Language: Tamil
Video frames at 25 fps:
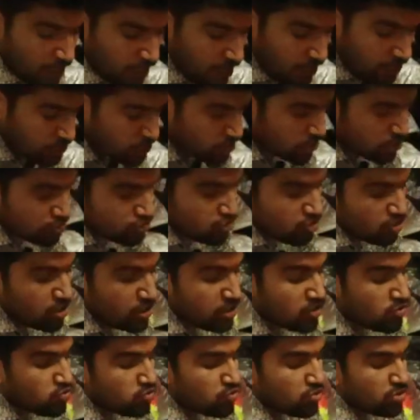எழுபத்தஞ்சில
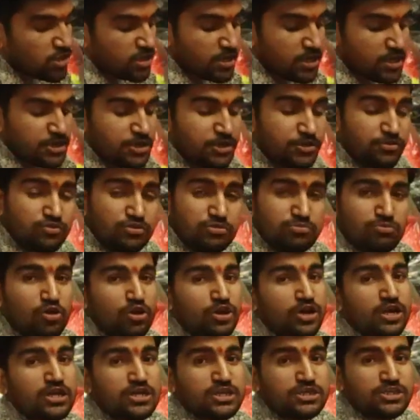உங்களுக்கு இருபது
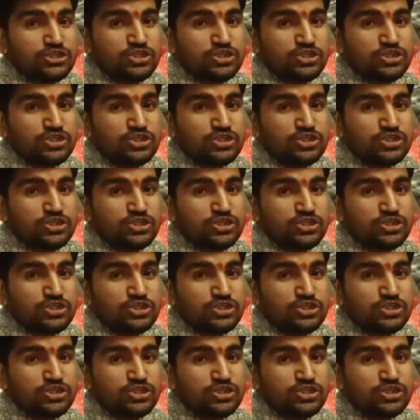மாடல்